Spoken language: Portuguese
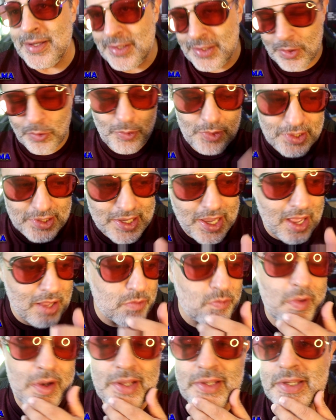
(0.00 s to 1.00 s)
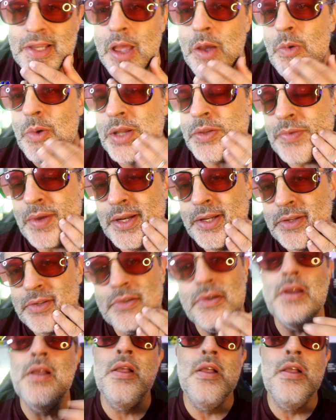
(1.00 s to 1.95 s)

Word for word: Se eu quiser atualizar, eu atualizo,